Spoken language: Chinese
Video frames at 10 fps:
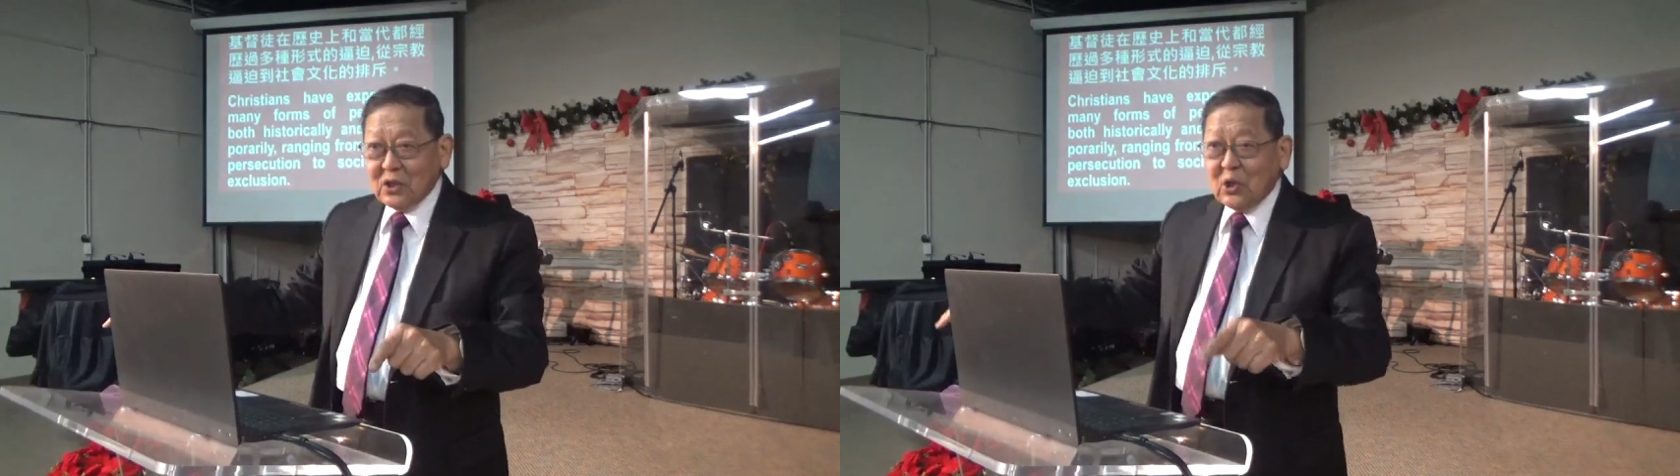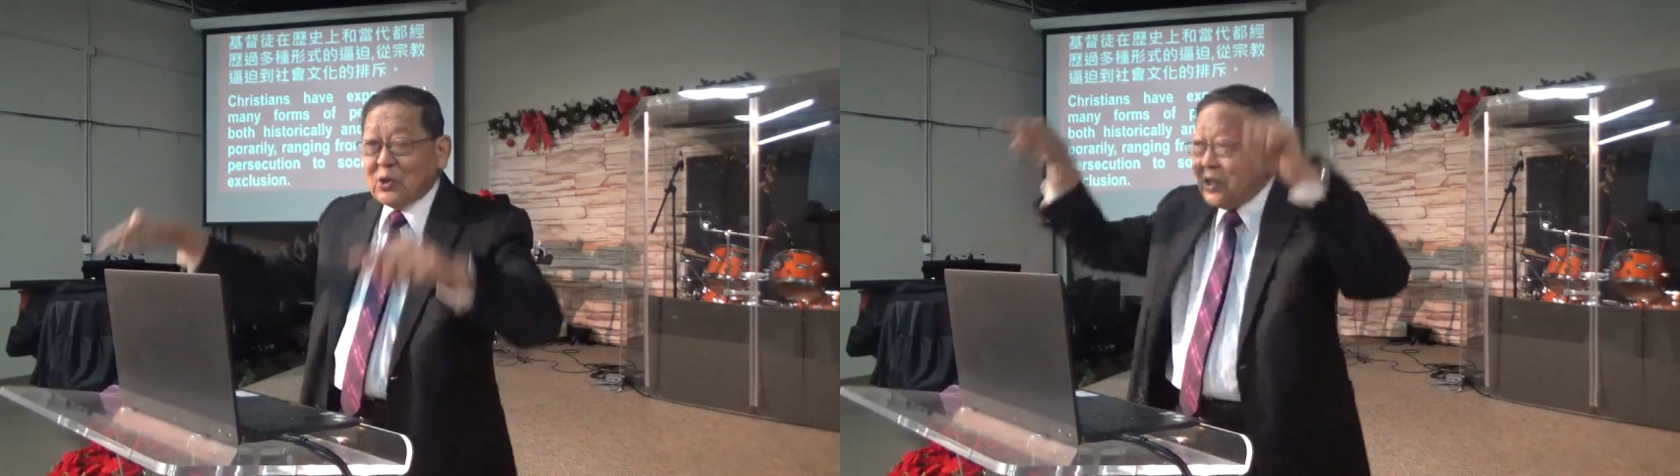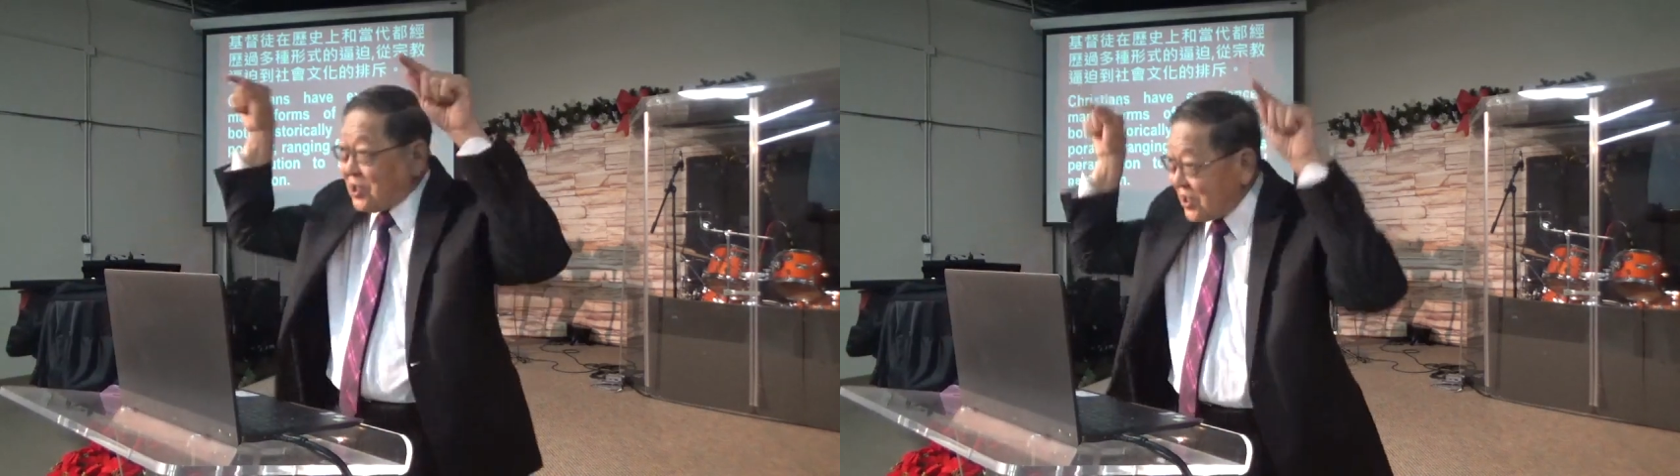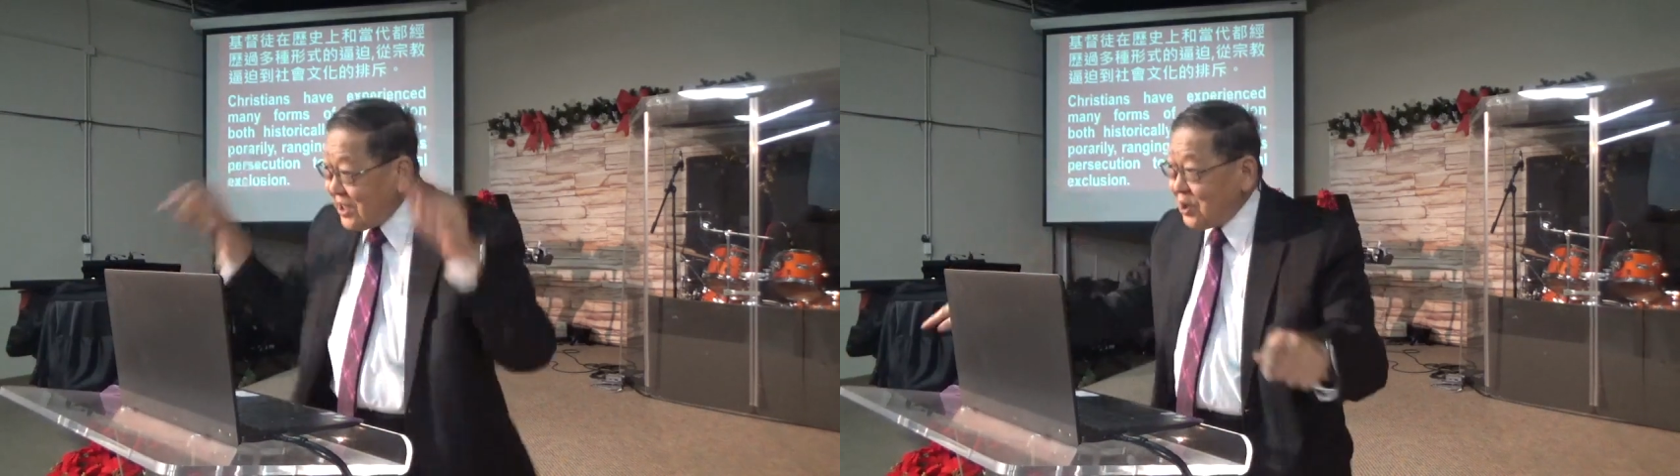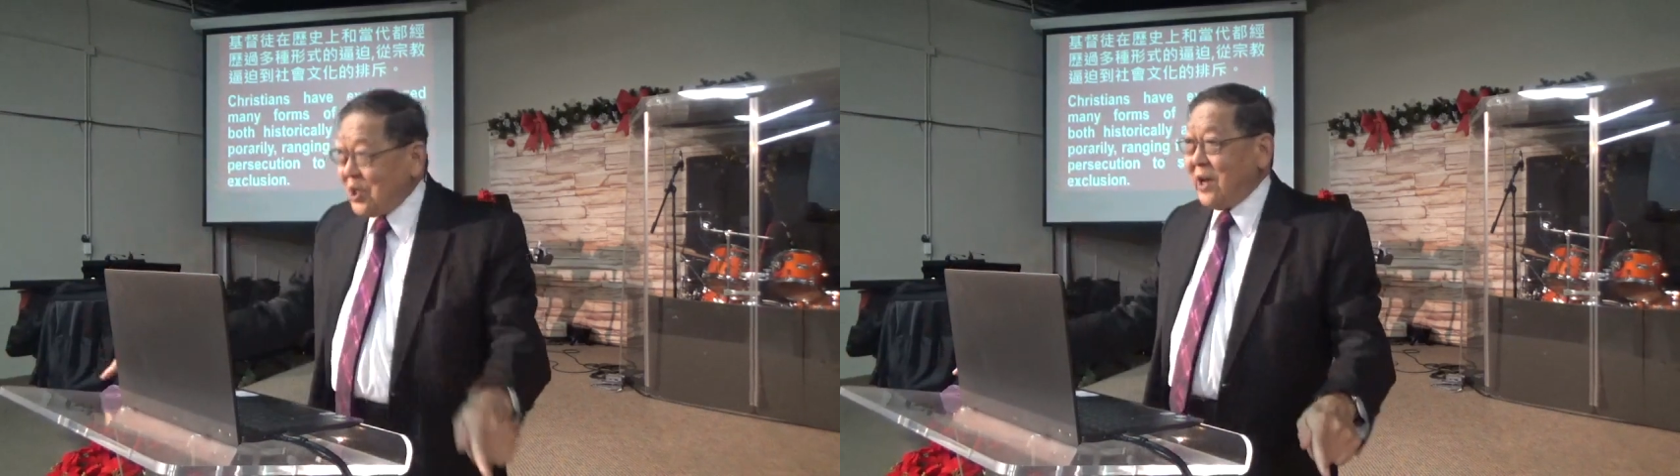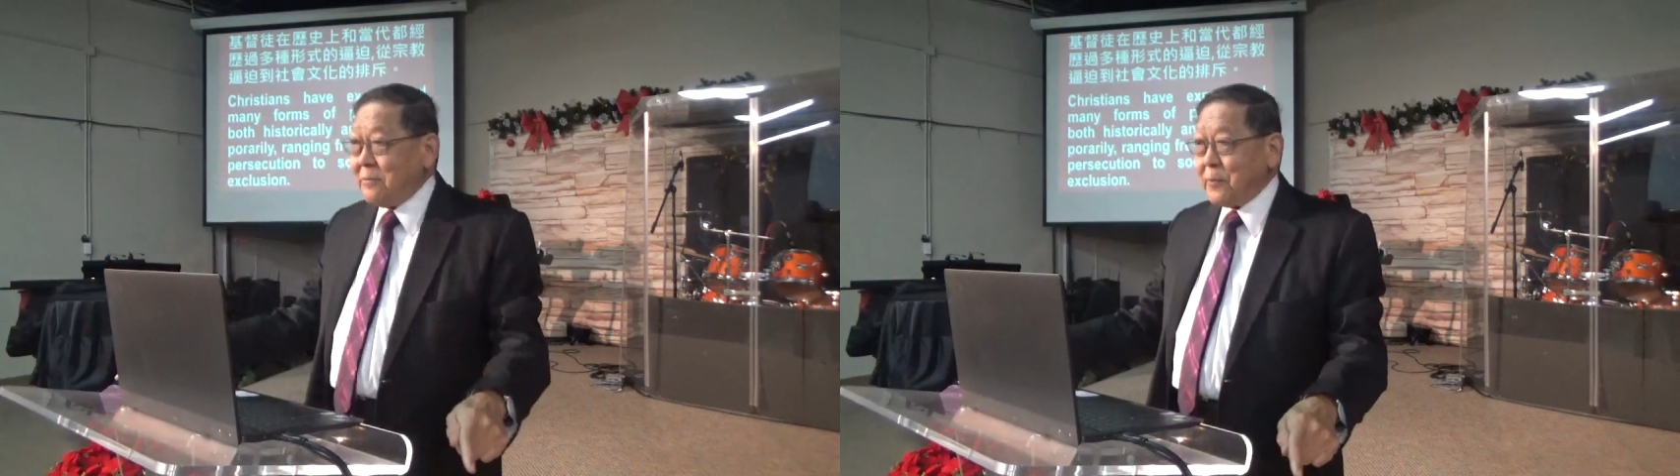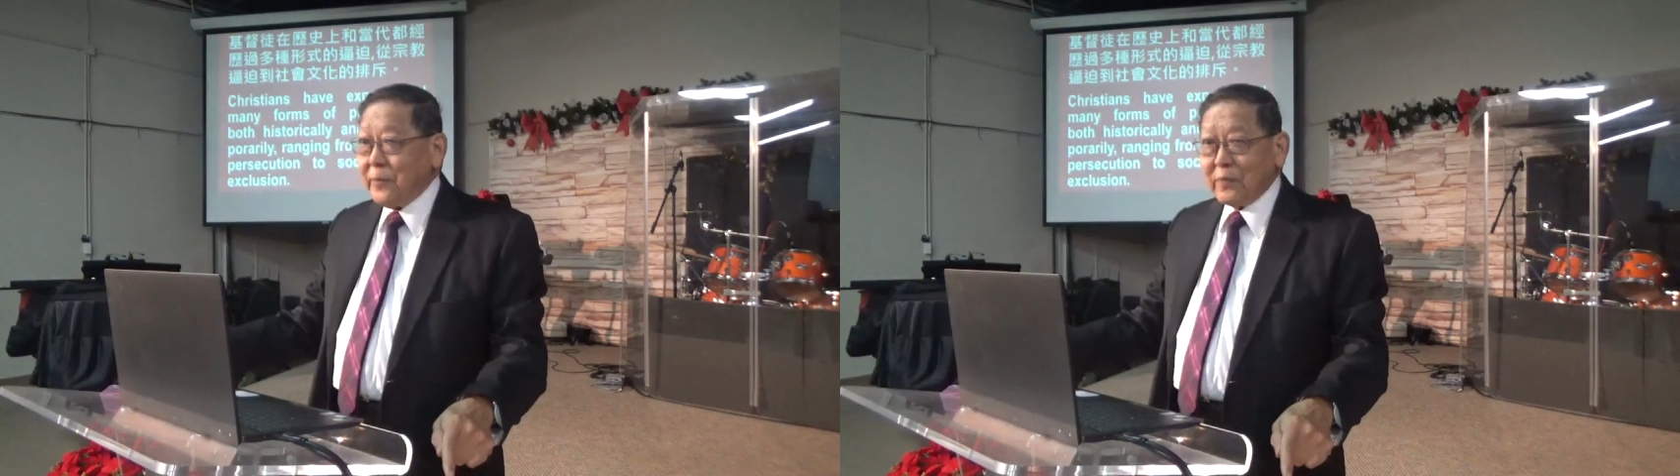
就是今天，